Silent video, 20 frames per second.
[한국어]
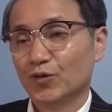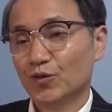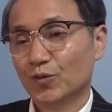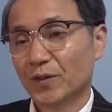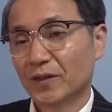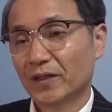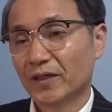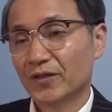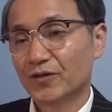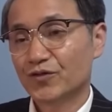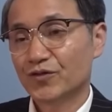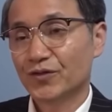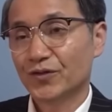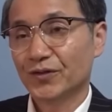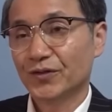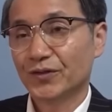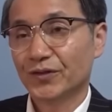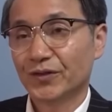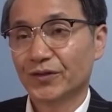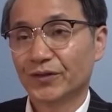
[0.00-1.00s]
유발할 수
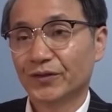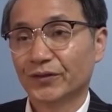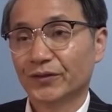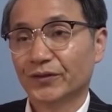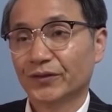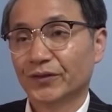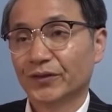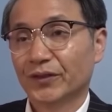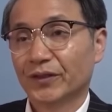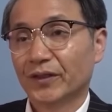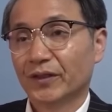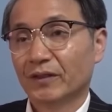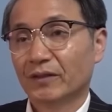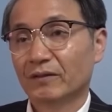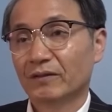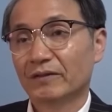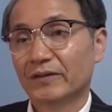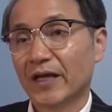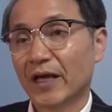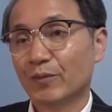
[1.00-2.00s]
있는
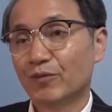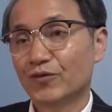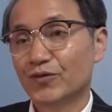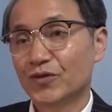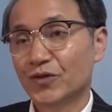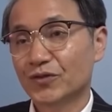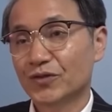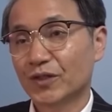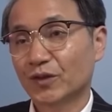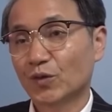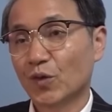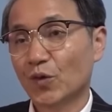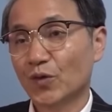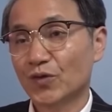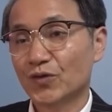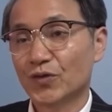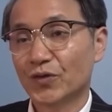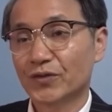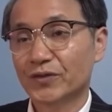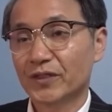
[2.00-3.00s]
그런 대북 정책,
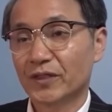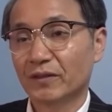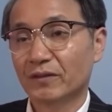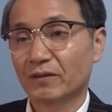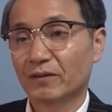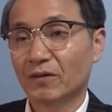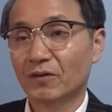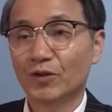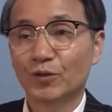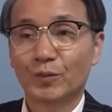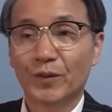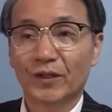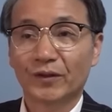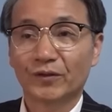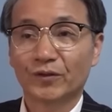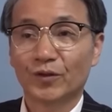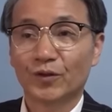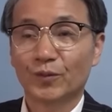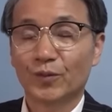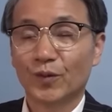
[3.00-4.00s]
통일 정책을
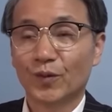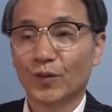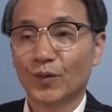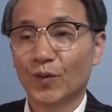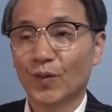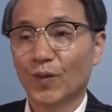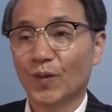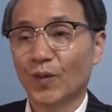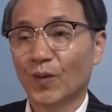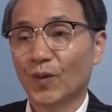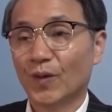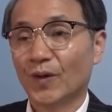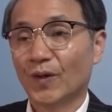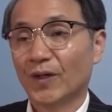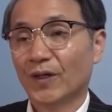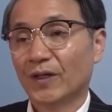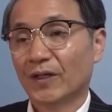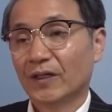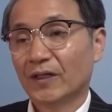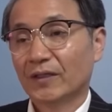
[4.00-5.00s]
언급하는 걸 보고
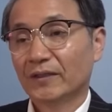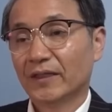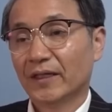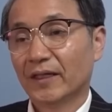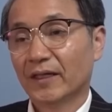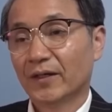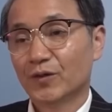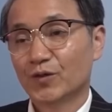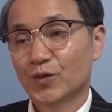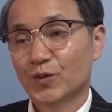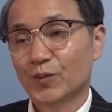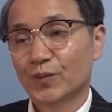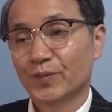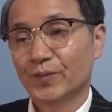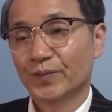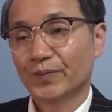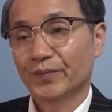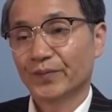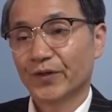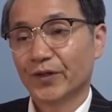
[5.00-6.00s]
내가
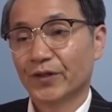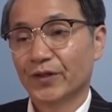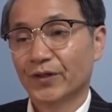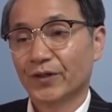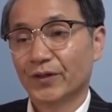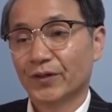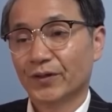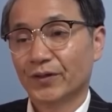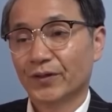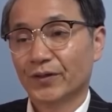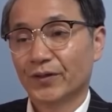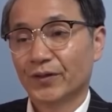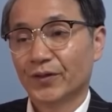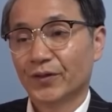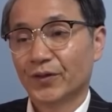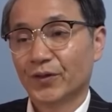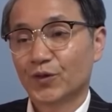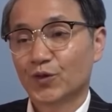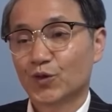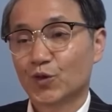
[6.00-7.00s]
좀 어,
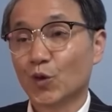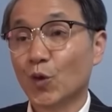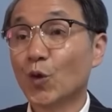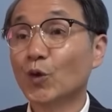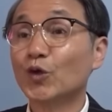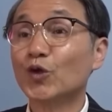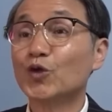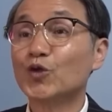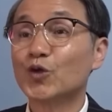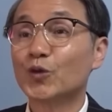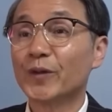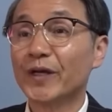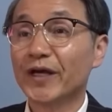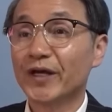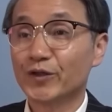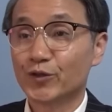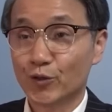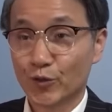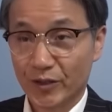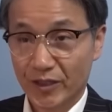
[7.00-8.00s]
조언을 좀
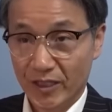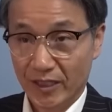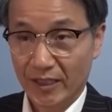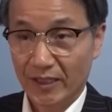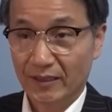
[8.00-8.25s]
해줘야